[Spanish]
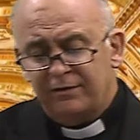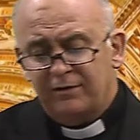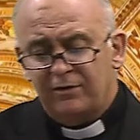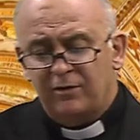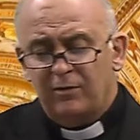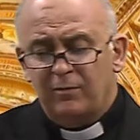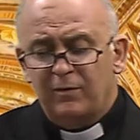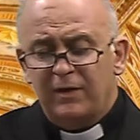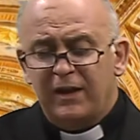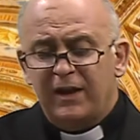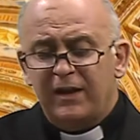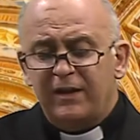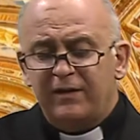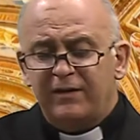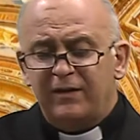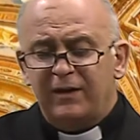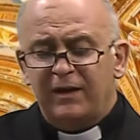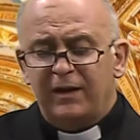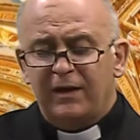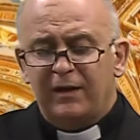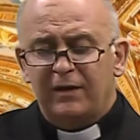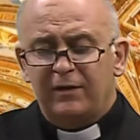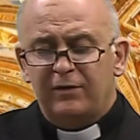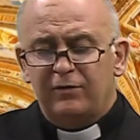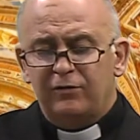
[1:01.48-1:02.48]
como les
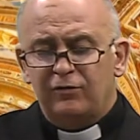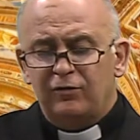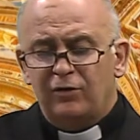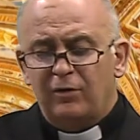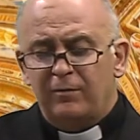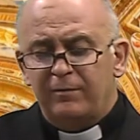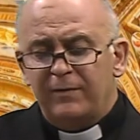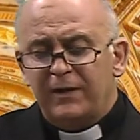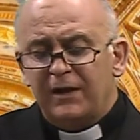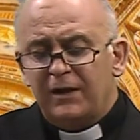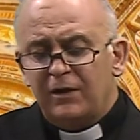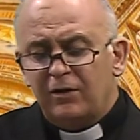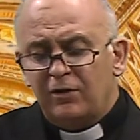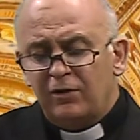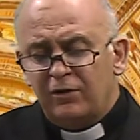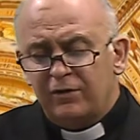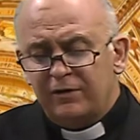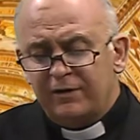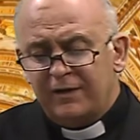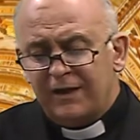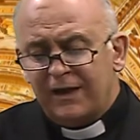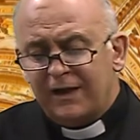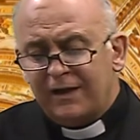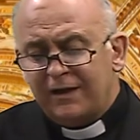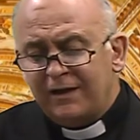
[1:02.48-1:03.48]
decía, Domingo
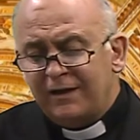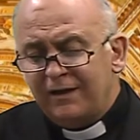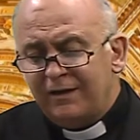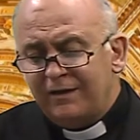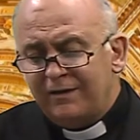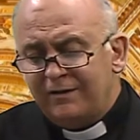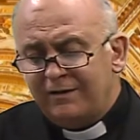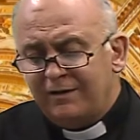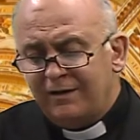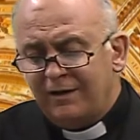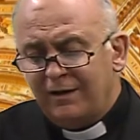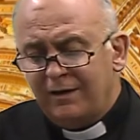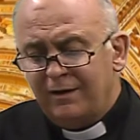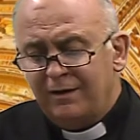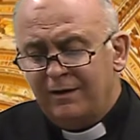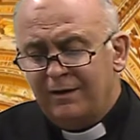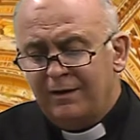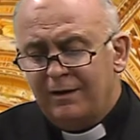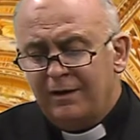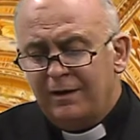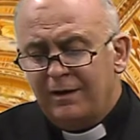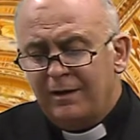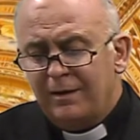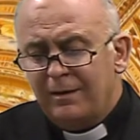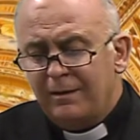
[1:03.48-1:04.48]
de Arquicia,
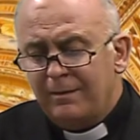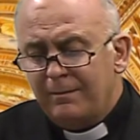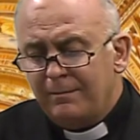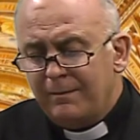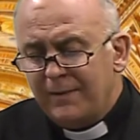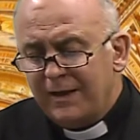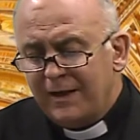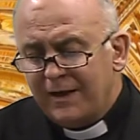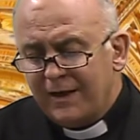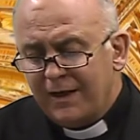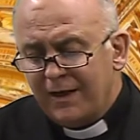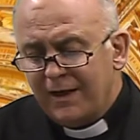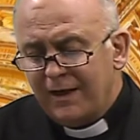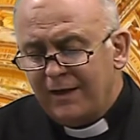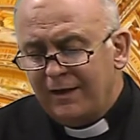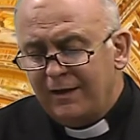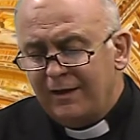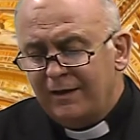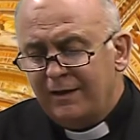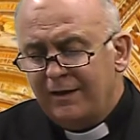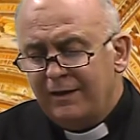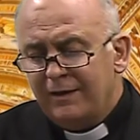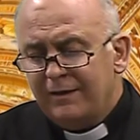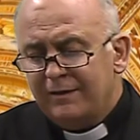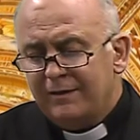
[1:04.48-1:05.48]

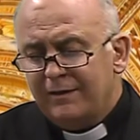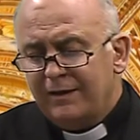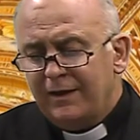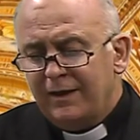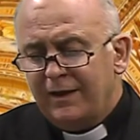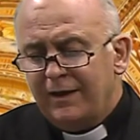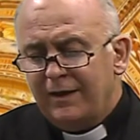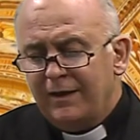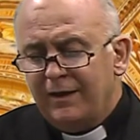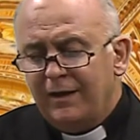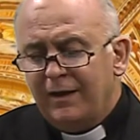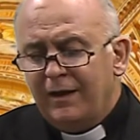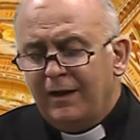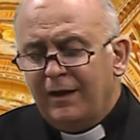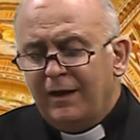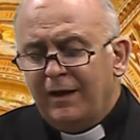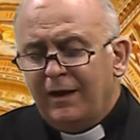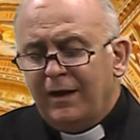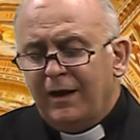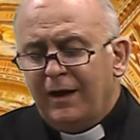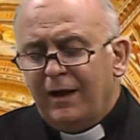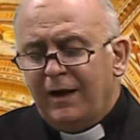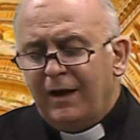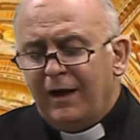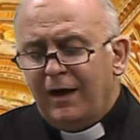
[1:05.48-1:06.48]
Miguel de
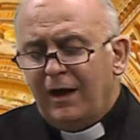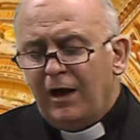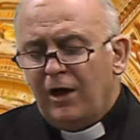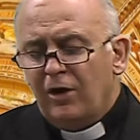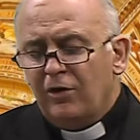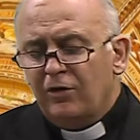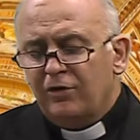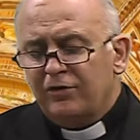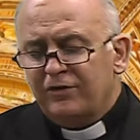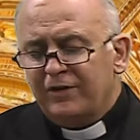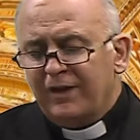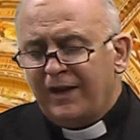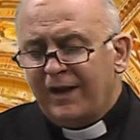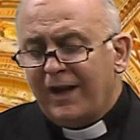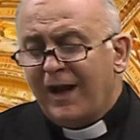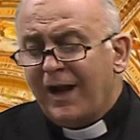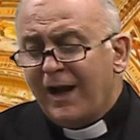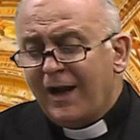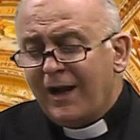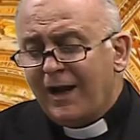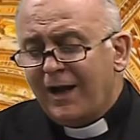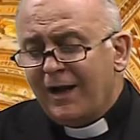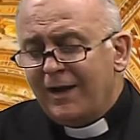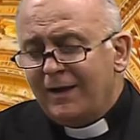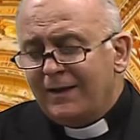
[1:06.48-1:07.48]
a
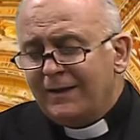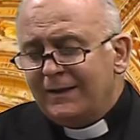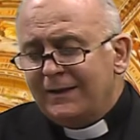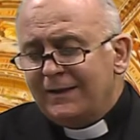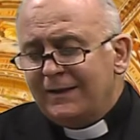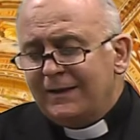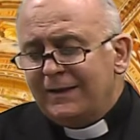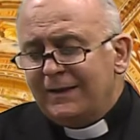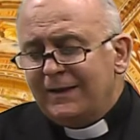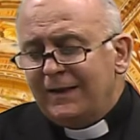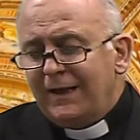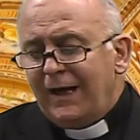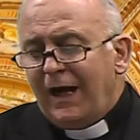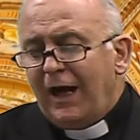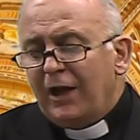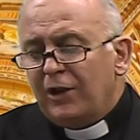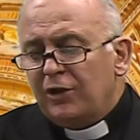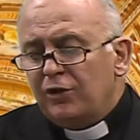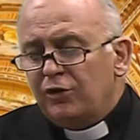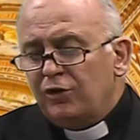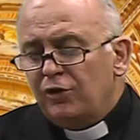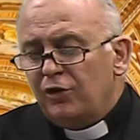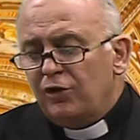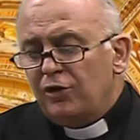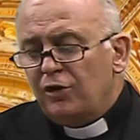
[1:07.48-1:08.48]
Osaraga,
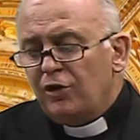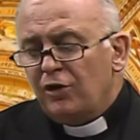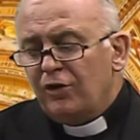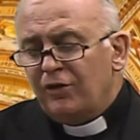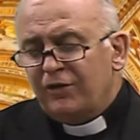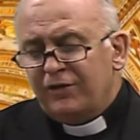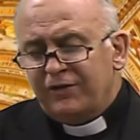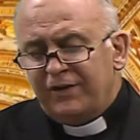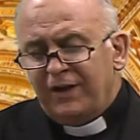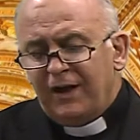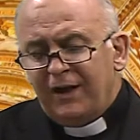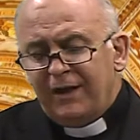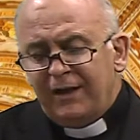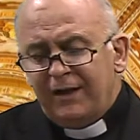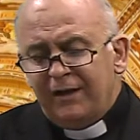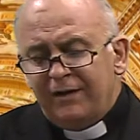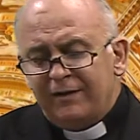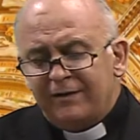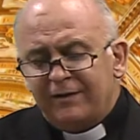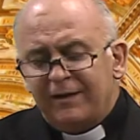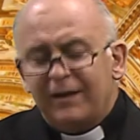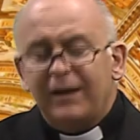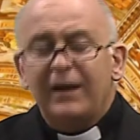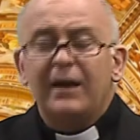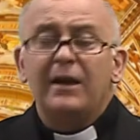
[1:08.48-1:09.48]
Antonio
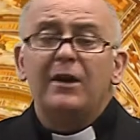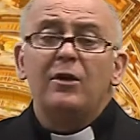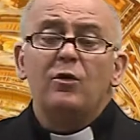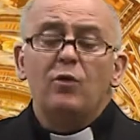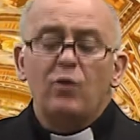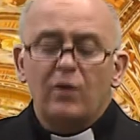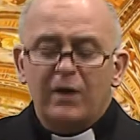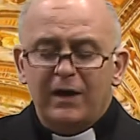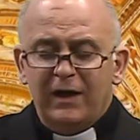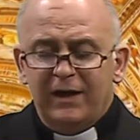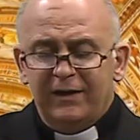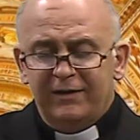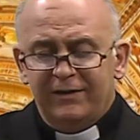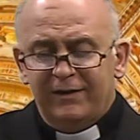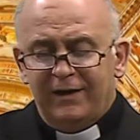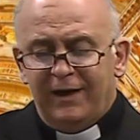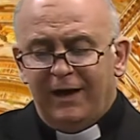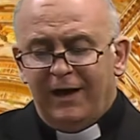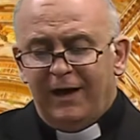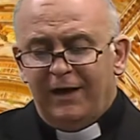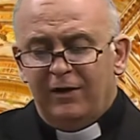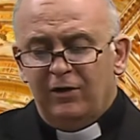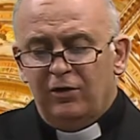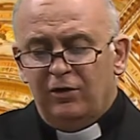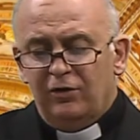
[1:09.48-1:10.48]
González y Lucas
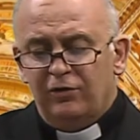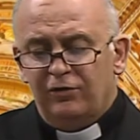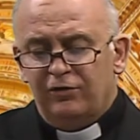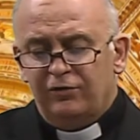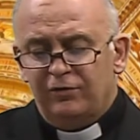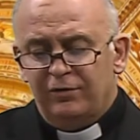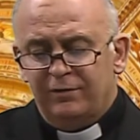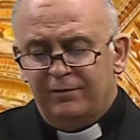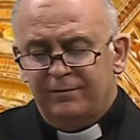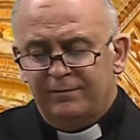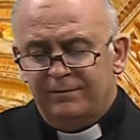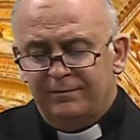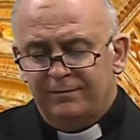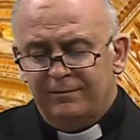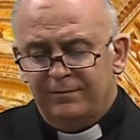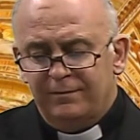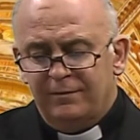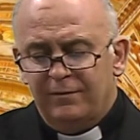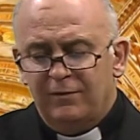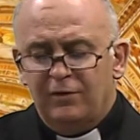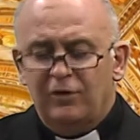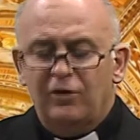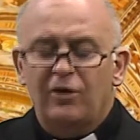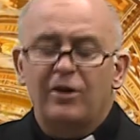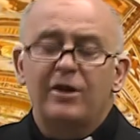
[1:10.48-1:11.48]
Alonso.
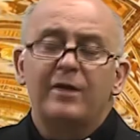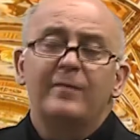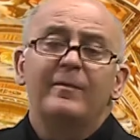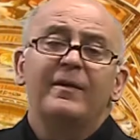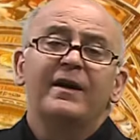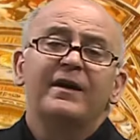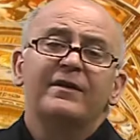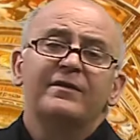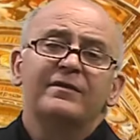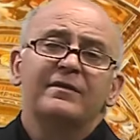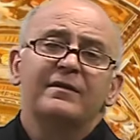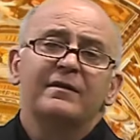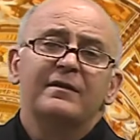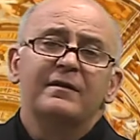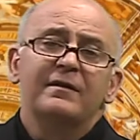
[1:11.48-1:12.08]
Los demás